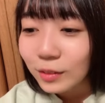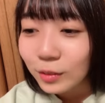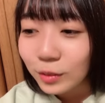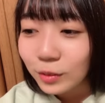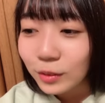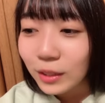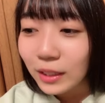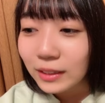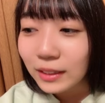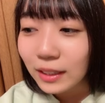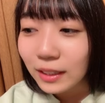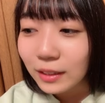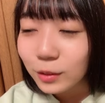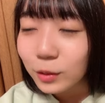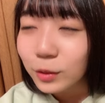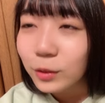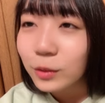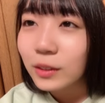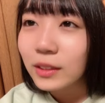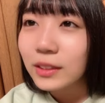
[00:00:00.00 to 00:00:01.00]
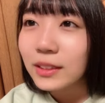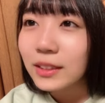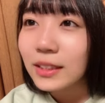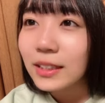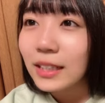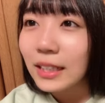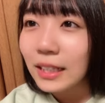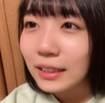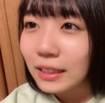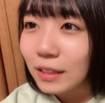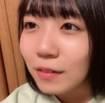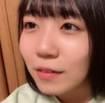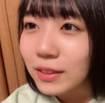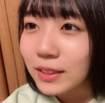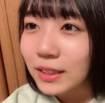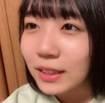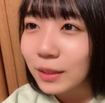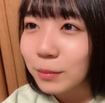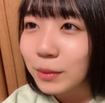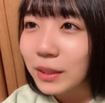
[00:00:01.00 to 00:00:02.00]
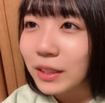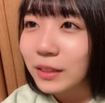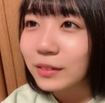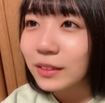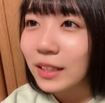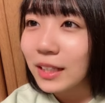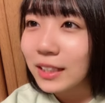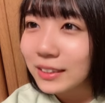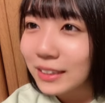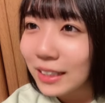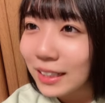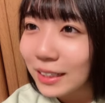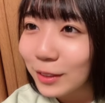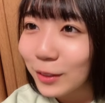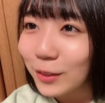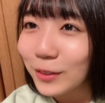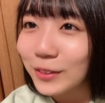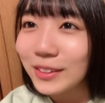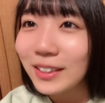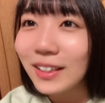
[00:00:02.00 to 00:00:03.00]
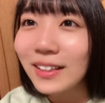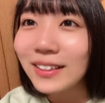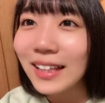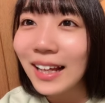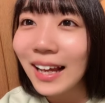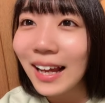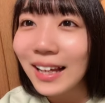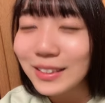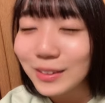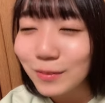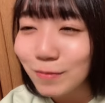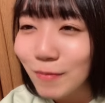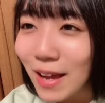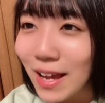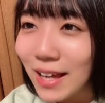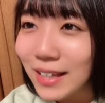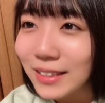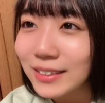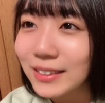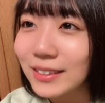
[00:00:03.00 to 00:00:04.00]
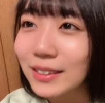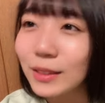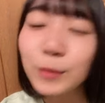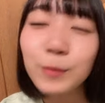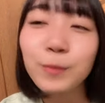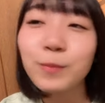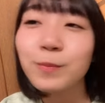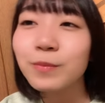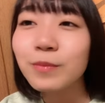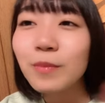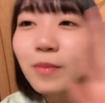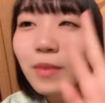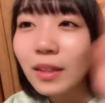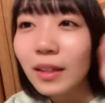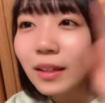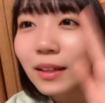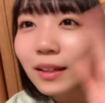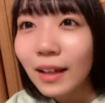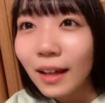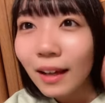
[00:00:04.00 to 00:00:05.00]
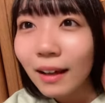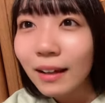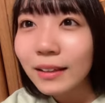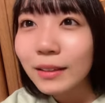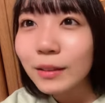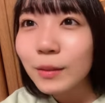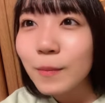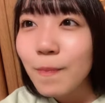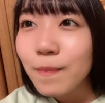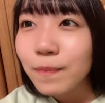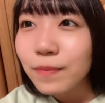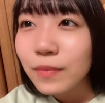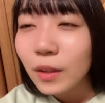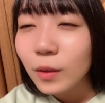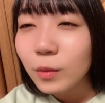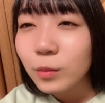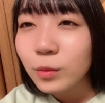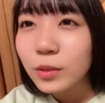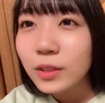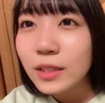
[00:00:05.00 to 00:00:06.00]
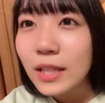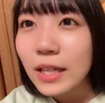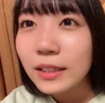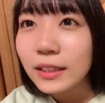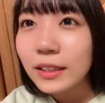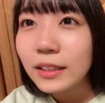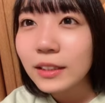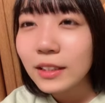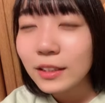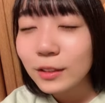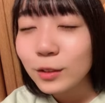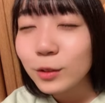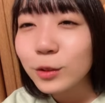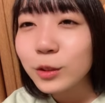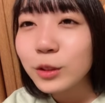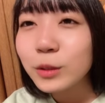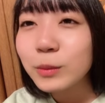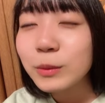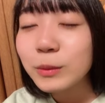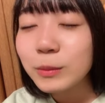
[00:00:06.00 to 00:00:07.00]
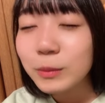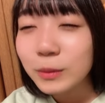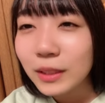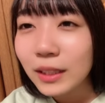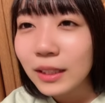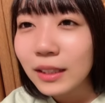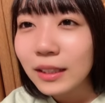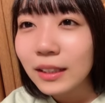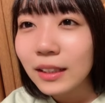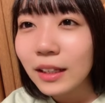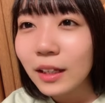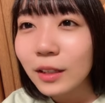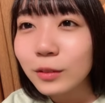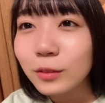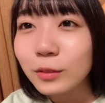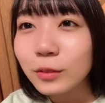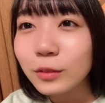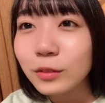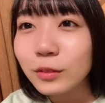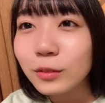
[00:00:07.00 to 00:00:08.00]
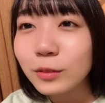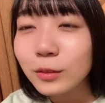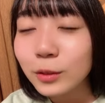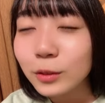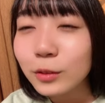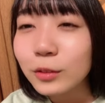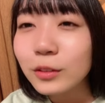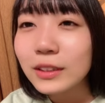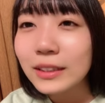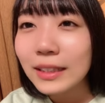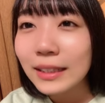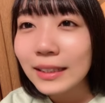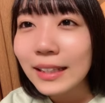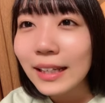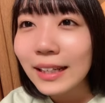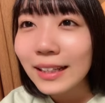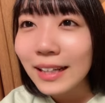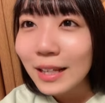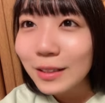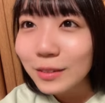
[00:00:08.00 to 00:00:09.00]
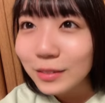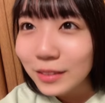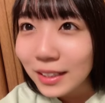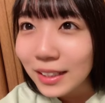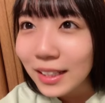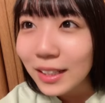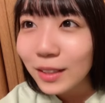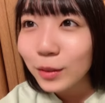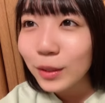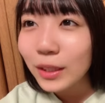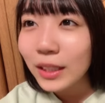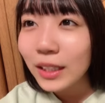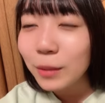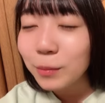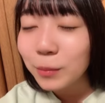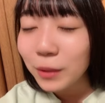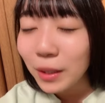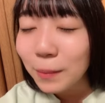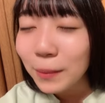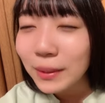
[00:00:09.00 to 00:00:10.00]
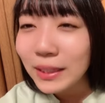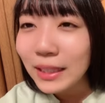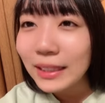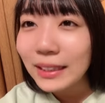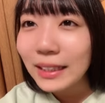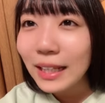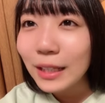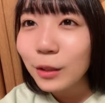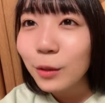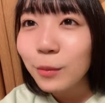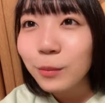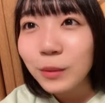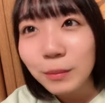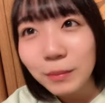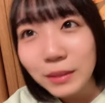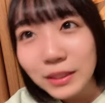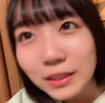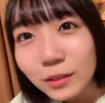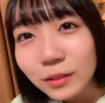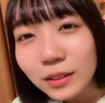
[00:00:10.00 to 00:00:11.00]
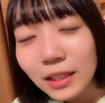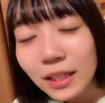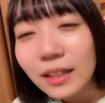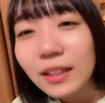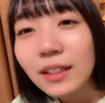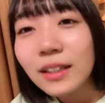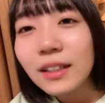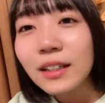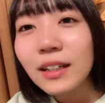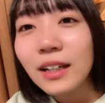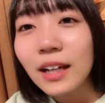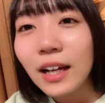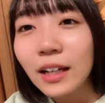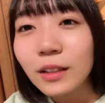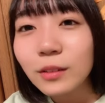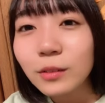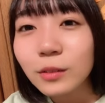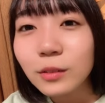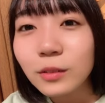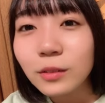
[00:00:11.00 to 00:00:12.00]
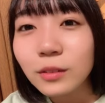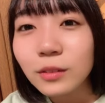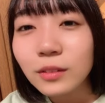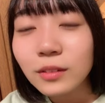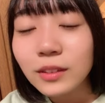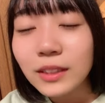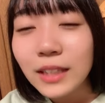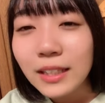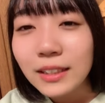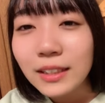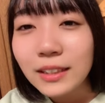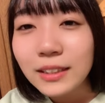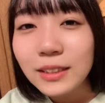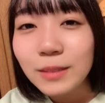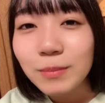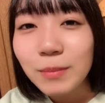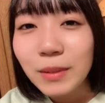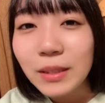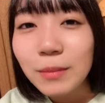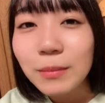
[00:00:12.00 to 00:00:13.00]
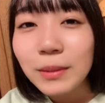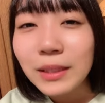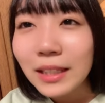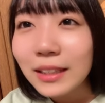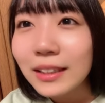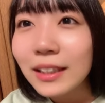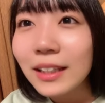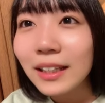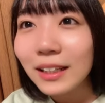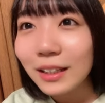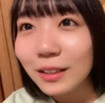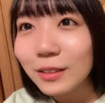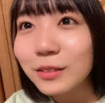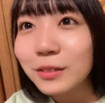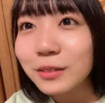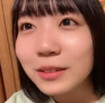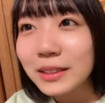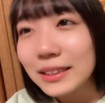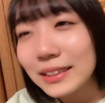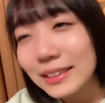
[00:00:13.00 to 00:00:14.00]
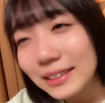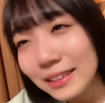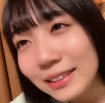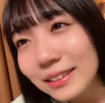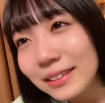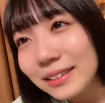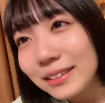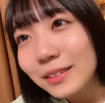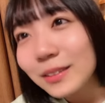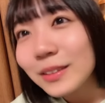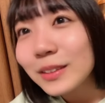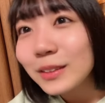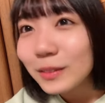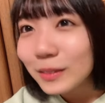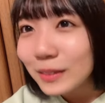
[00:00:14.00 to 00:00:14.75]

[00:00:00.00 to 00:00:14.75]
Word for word: よかったらそういうのが好きな方は是非見てくださいよろしくお願いしますはいあの最近ねショールームもねあの上手にできていないのでねこれからも頑張っていきたいと思いますのであの優しい目で見ていただけると嬉しいですよろし